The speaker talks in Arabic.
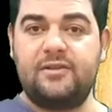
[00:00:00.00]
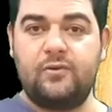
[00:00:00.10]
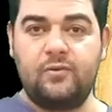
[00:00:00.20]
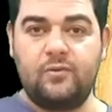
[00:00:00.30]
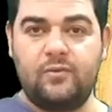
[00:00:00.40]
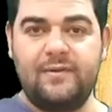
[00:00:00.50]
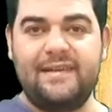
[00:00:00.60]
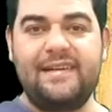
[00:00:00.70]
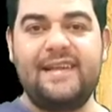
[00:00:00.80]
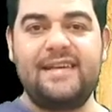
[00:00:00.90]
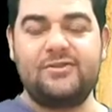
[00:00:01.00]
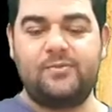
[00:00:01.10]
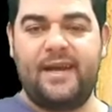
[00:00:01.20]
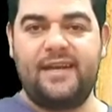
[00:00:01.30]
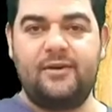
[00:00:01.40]
العلو لله
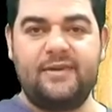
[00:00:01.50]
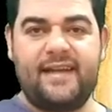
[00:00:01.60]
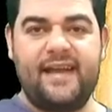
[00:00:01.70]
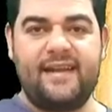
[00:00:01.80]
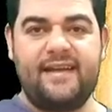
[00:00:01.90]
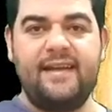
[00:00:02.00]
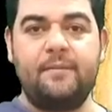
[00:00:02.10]
سبحانه وتعالى